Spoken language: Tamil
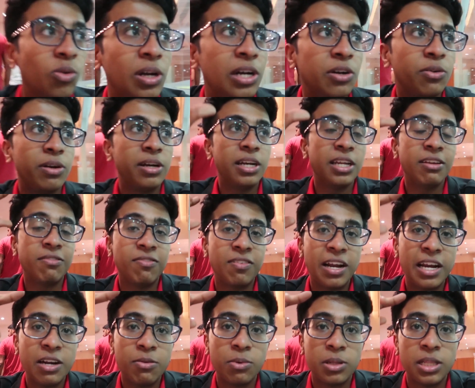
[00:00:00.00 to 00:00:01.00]
டுவெல் டுவெண்ட்டி
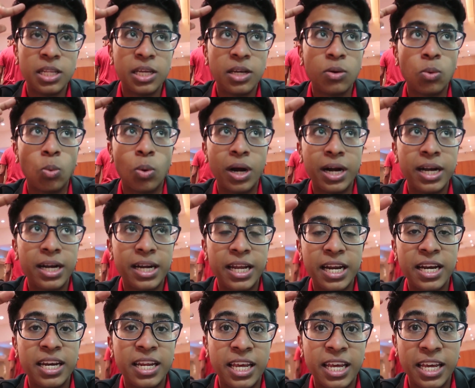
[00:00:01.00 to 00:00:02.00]
ஃப்ளைட் வந்து ஒன்
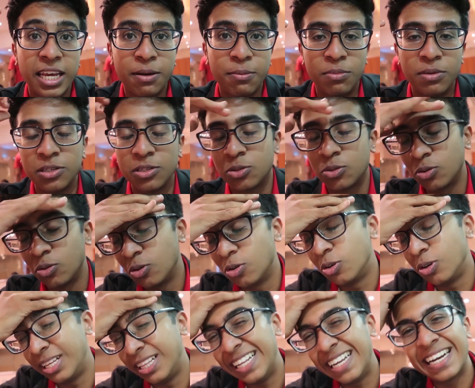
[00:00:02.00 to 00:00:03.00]
டென் ஏஎம் ஸோ
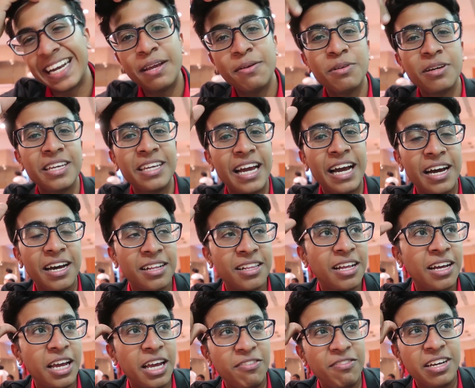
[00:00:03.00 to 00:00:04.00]
இந்த டைமுக்கு யார்
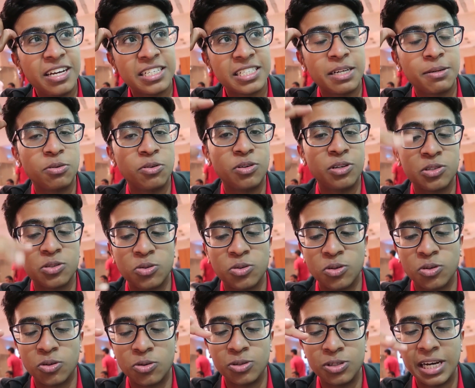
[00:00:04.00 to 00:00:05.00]
தான் ஹெவியாக சாப்பிடுவான் ஸோ
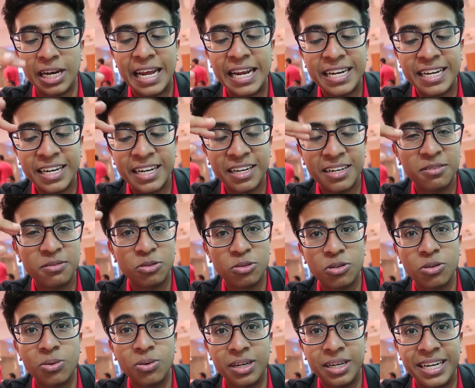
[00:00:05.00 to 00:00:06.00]
கொஞ்சம் லைட்டாக
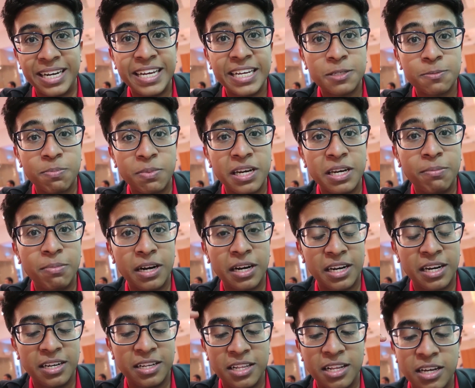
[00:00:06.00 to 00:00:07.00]
ஒரு டேஸ்ட் பண்ணி
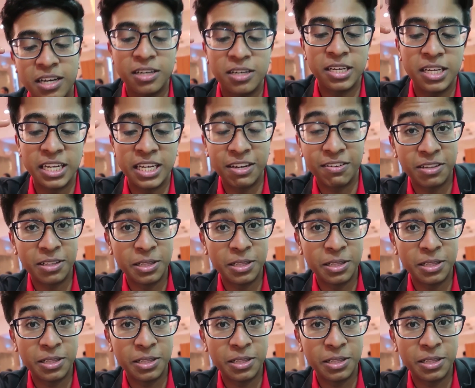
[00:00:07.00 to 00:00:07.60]
பார்க்கலான்னு தான் இங்கே